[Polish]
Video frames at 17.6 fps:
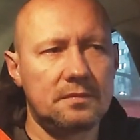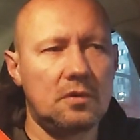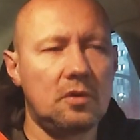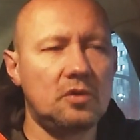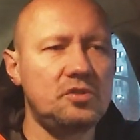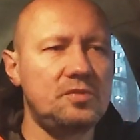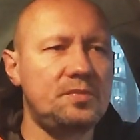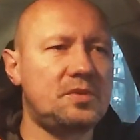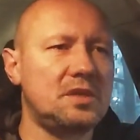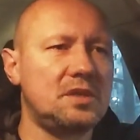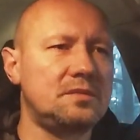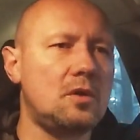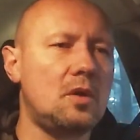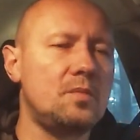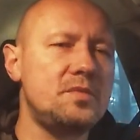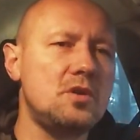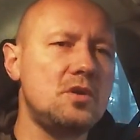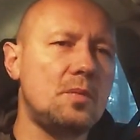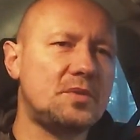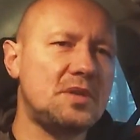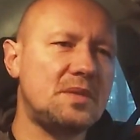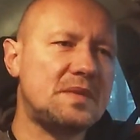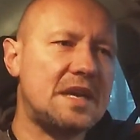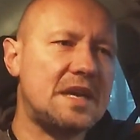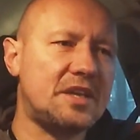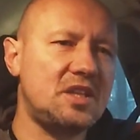chodzi przed, o mi o
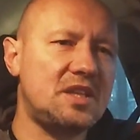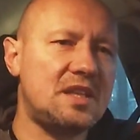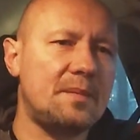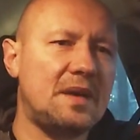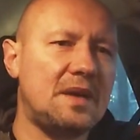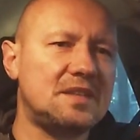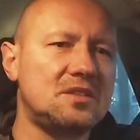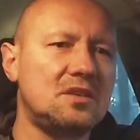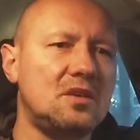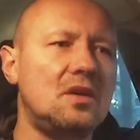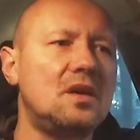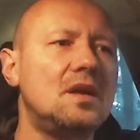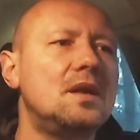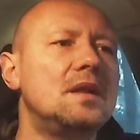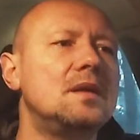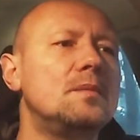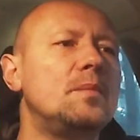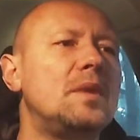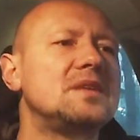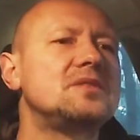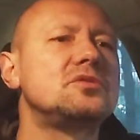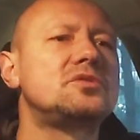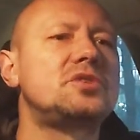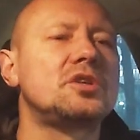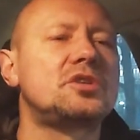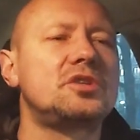Przemka Kitę, bardzo,
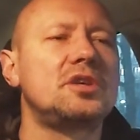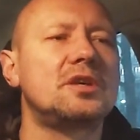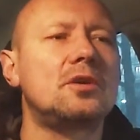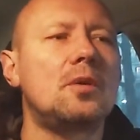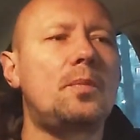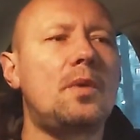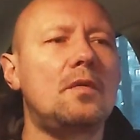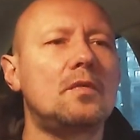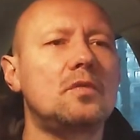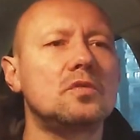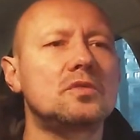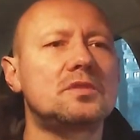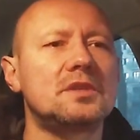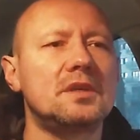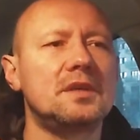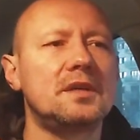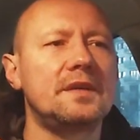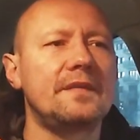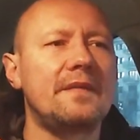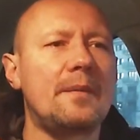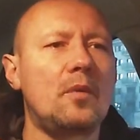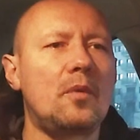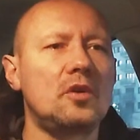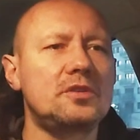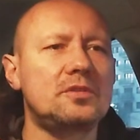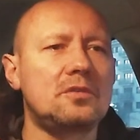bardzo cieszy jego powrót
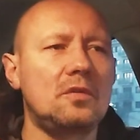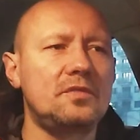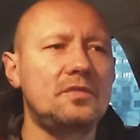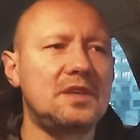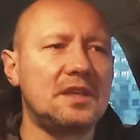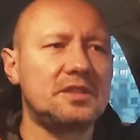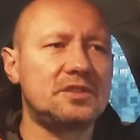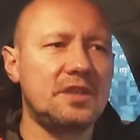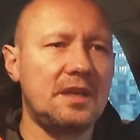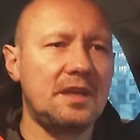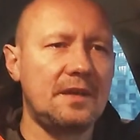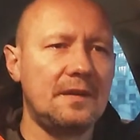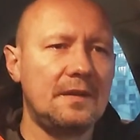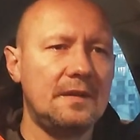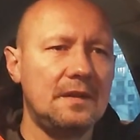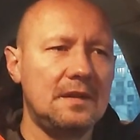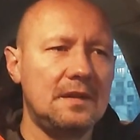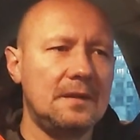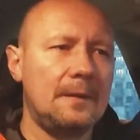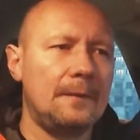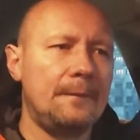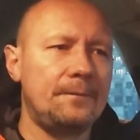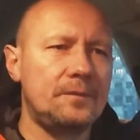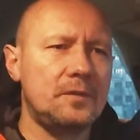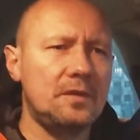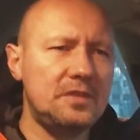na boisko. Widać, że
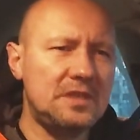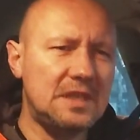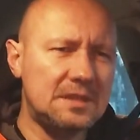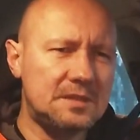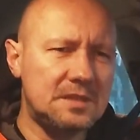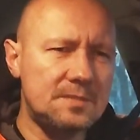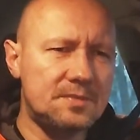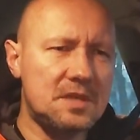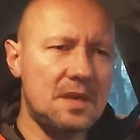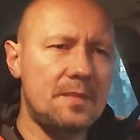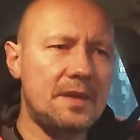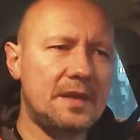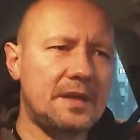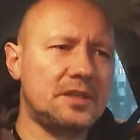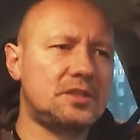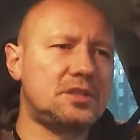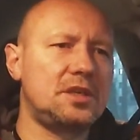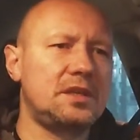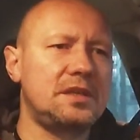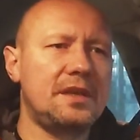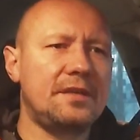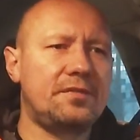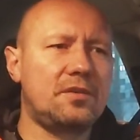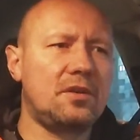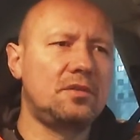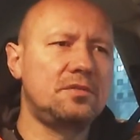no widać, że Przemek jeszcze
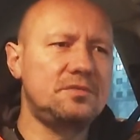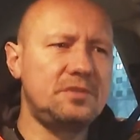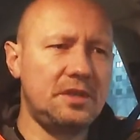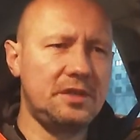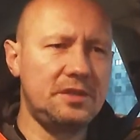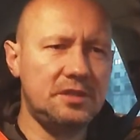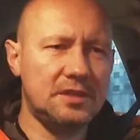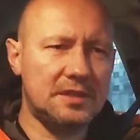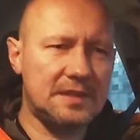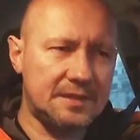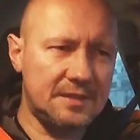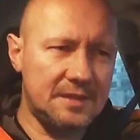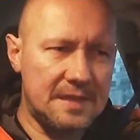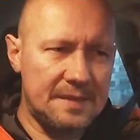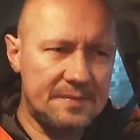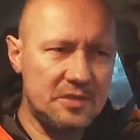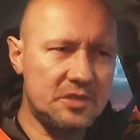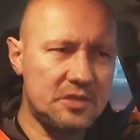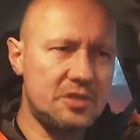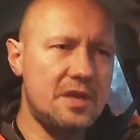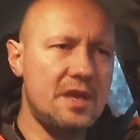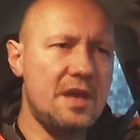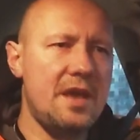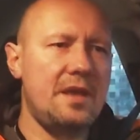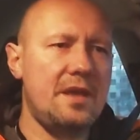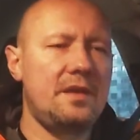nie, nie idzie tak
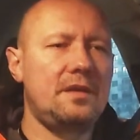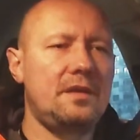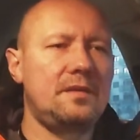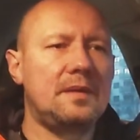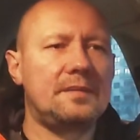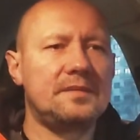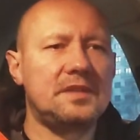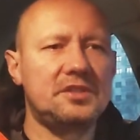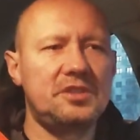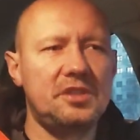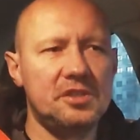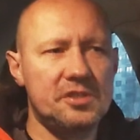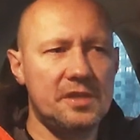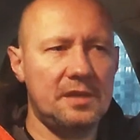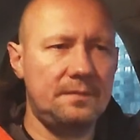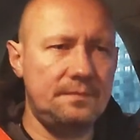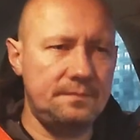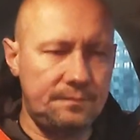dynamicznie i mam nadzieję, że